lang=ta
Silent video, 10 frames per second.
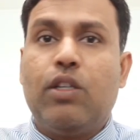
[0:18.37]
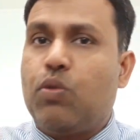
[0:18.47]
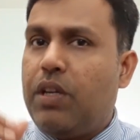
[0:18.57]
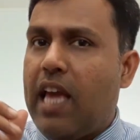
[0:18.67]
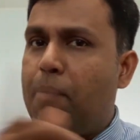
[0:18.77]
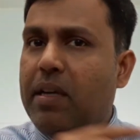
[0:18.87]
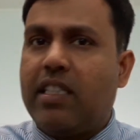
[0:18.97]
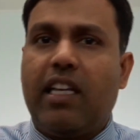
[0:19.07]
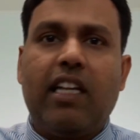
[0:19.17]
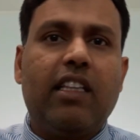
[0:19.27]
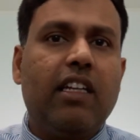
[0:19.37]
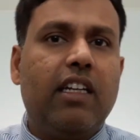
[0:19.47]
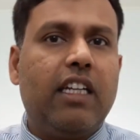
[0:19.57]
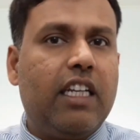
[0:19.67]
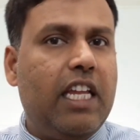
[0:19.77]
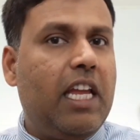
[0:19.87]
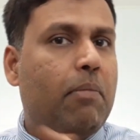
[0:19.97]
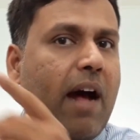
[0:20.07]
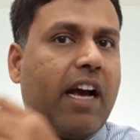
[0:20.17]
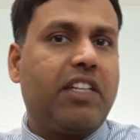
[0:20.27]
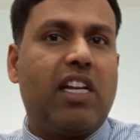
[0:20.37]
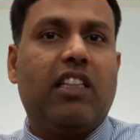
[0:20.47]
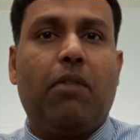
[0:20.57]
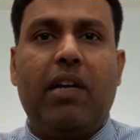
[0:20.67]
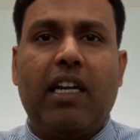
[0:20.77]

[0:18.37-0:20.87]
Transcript: ஸோ ஏன் பேர் செய்யத் நீங்கள் பார்க்குற சேனல் தமிழ்